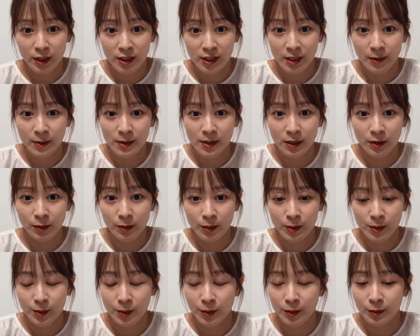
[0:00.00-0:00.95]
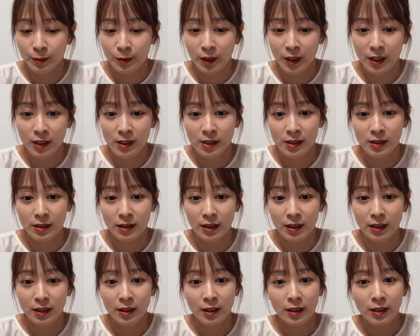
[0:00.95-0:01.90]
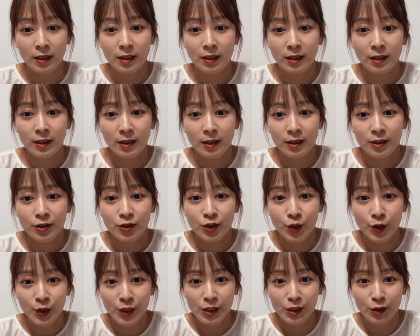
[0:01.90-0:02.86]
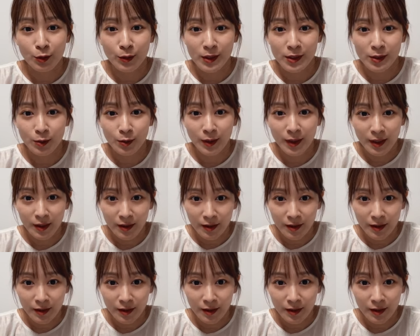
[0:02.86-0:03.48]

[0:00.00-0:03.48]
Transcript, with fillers: 久々のショールーム配信でちょいそわそわ